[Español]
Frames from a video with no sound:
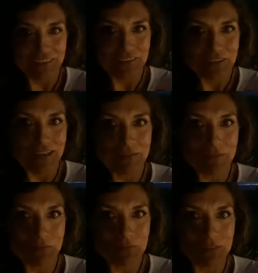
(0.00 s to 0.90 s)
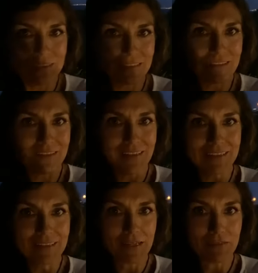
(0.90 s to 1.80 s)
Yo estoy ahora mismo en,
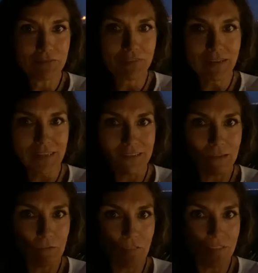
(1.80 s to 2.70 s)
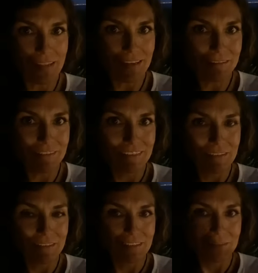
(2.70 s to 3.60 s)
Tarifa, en Andalucía,
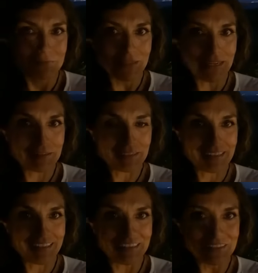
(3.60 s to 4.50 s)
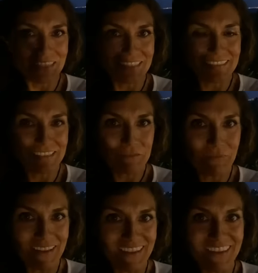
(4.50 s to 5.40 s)
para los que no seáis de
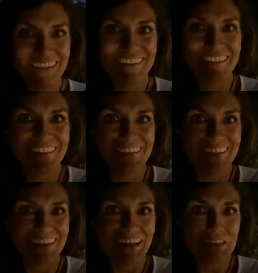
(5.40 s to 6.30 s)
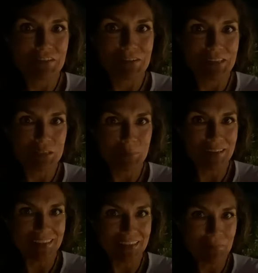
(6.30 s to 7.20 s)
España, al sur de
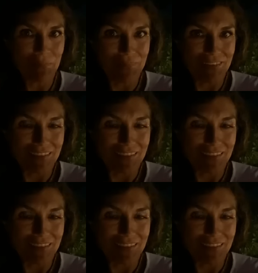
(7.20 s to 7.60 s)
España.